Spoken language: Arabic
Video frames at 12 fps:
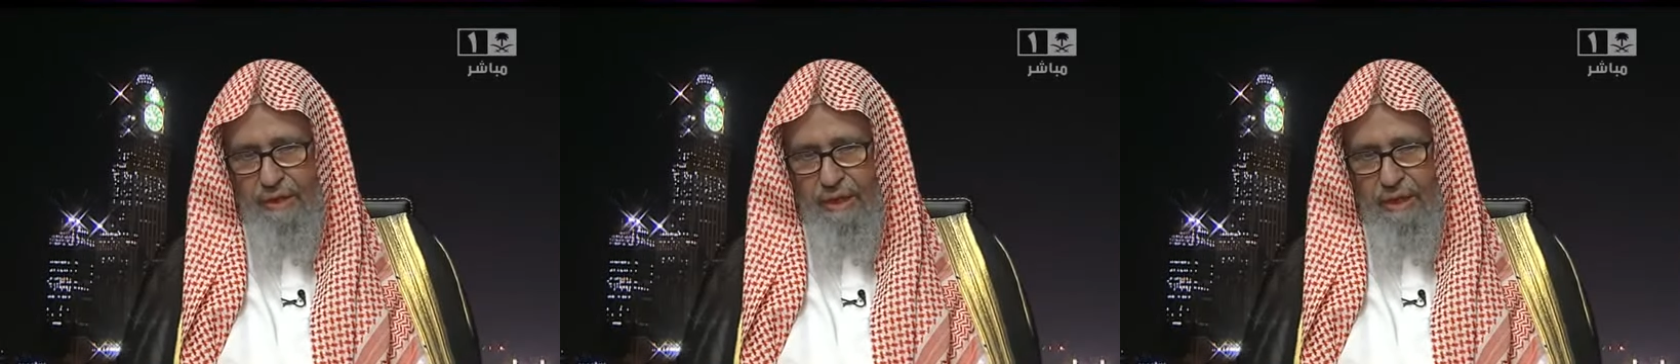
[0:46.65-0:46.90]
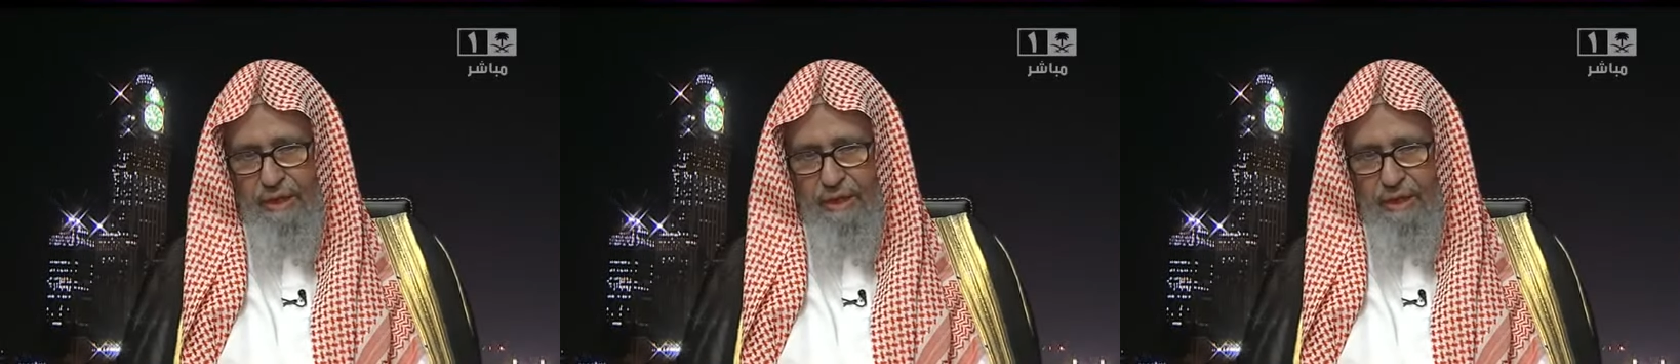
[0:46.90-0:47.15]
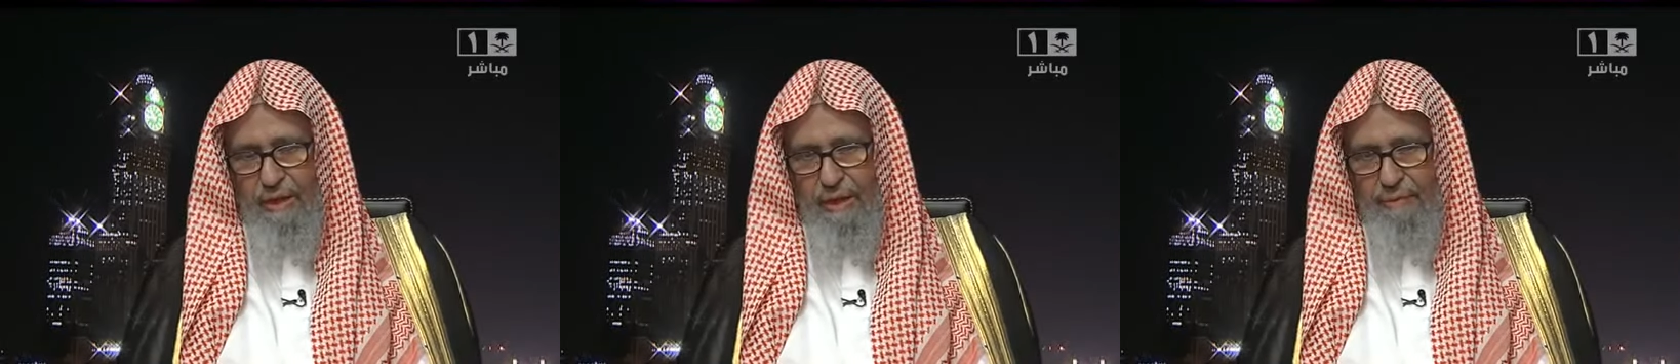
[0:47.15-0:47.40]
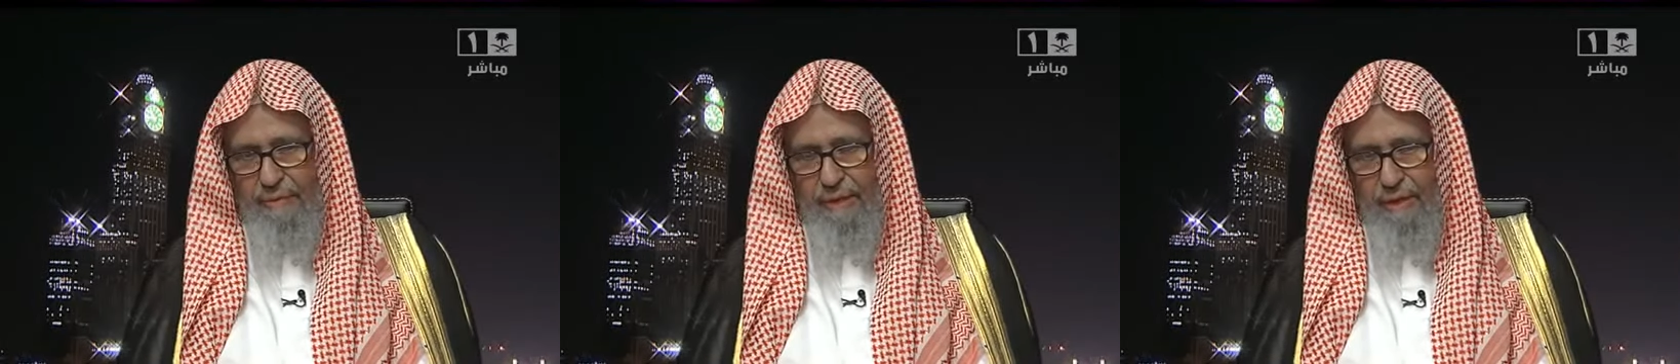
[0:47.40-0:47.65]
مالا
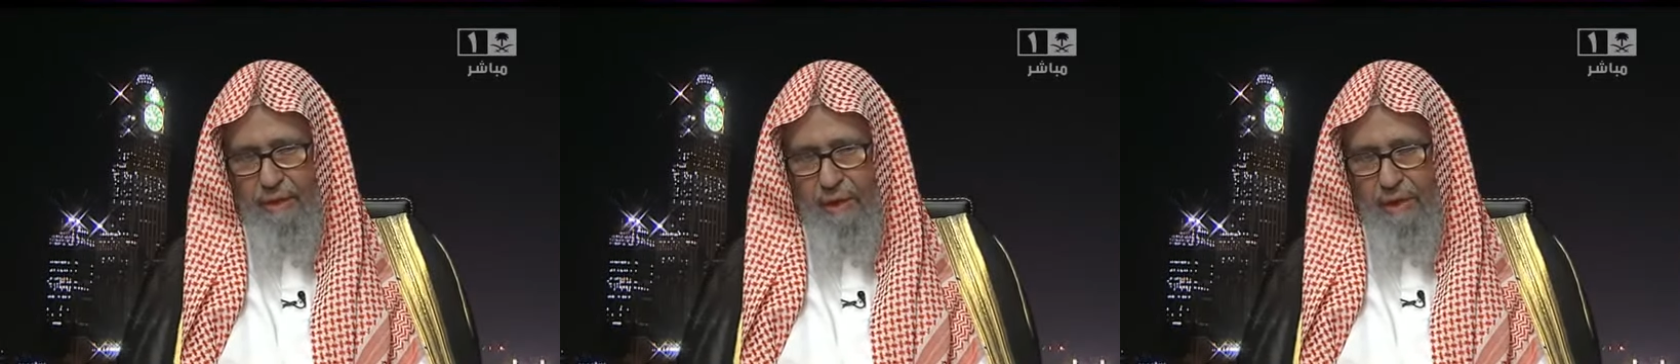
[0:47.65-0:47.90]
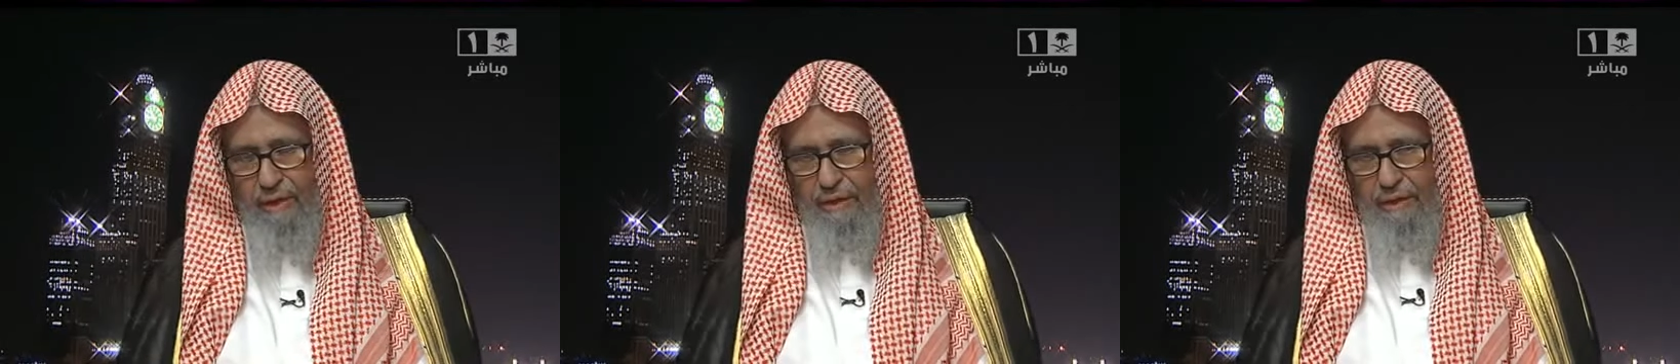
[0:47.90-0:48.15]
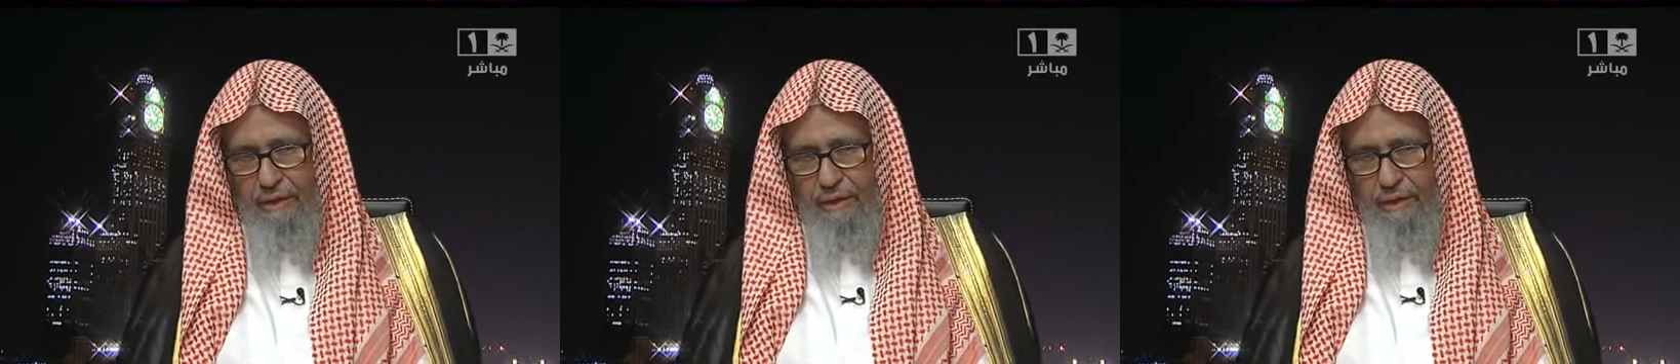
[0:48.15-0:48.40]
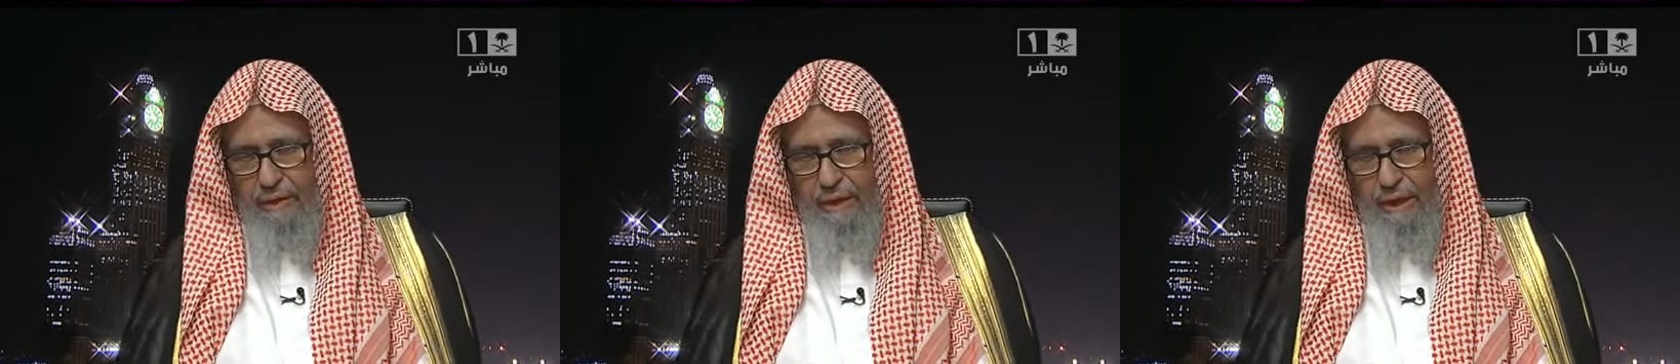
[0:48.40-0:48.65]
حراما
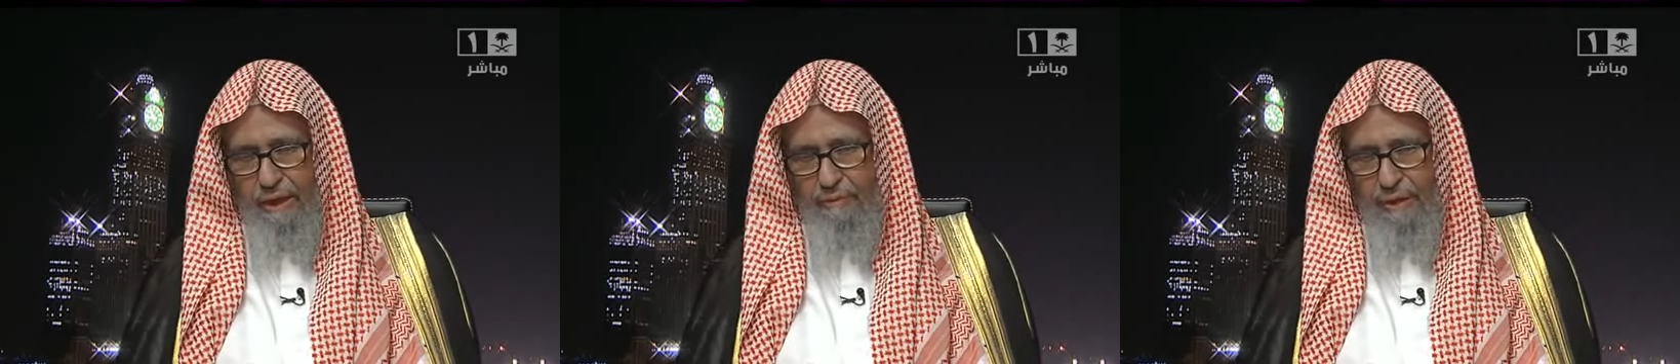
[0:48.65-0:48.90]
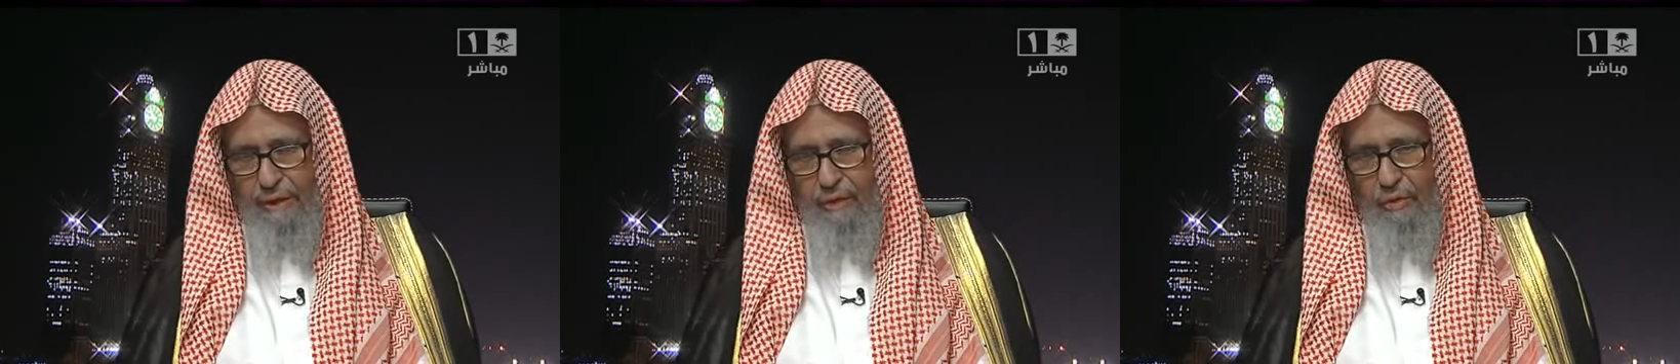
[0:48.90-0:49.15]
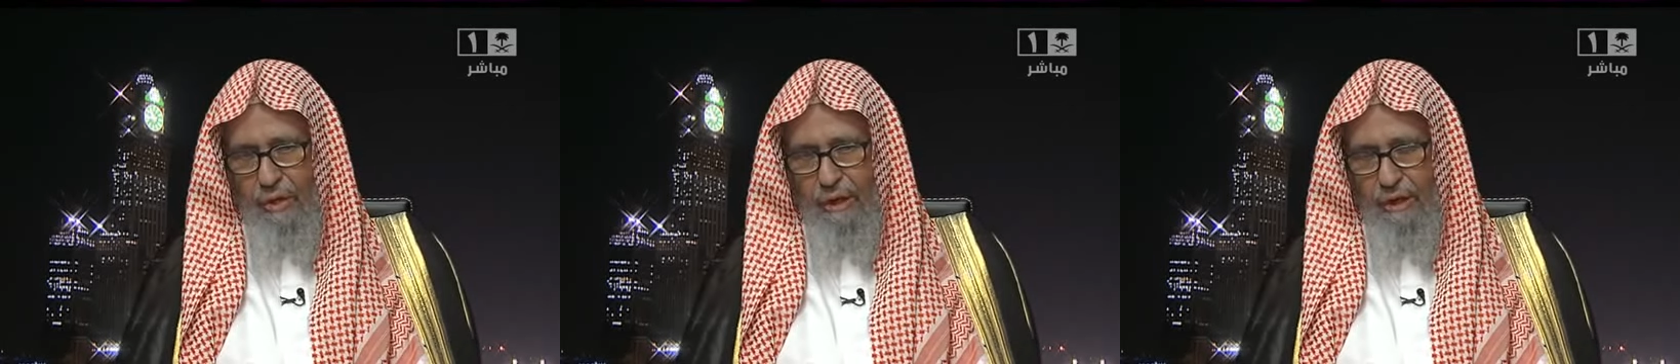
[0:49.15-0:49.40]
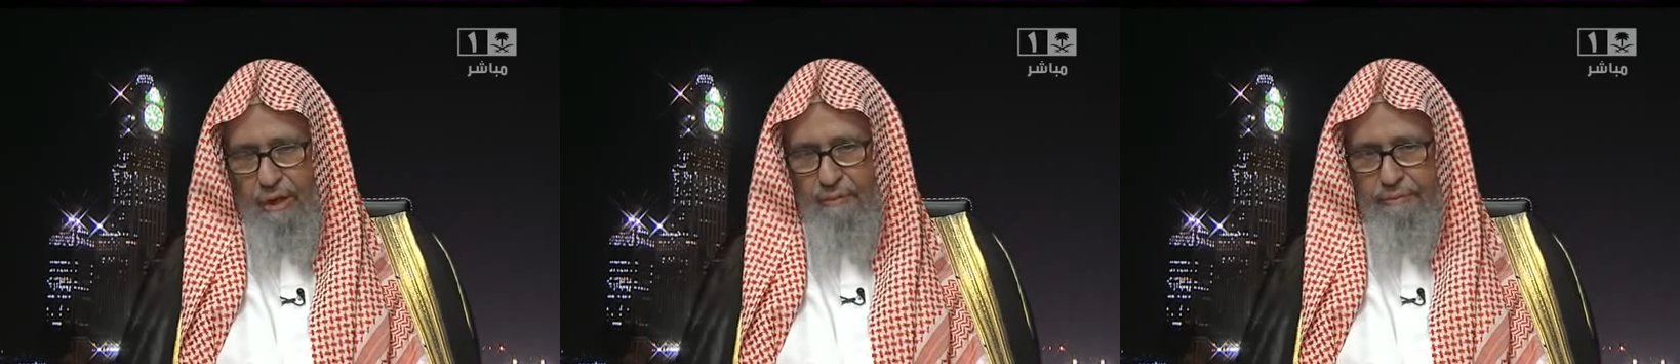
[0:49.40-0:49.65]
يعلم أنه
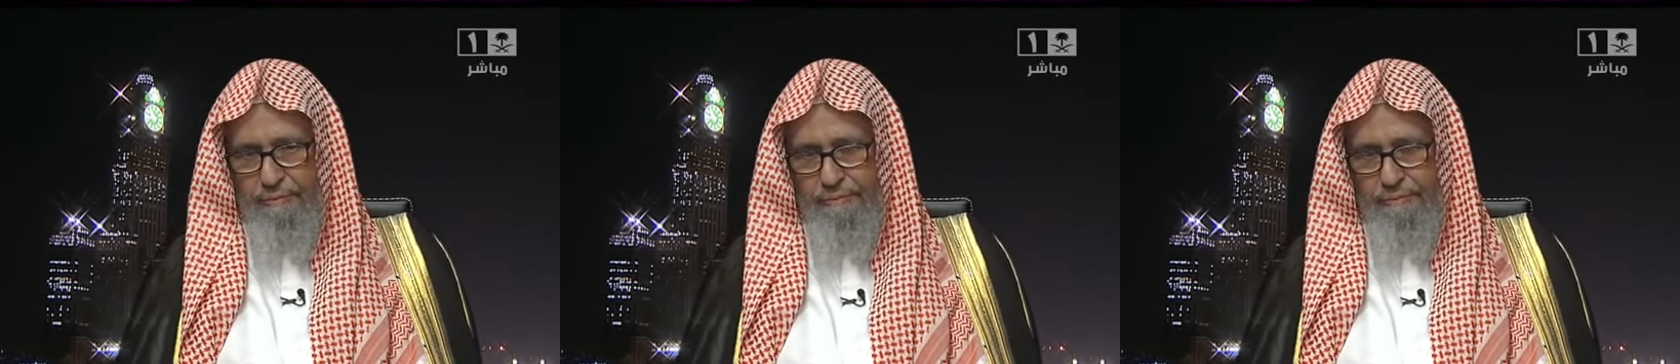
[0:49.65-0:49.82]
حرام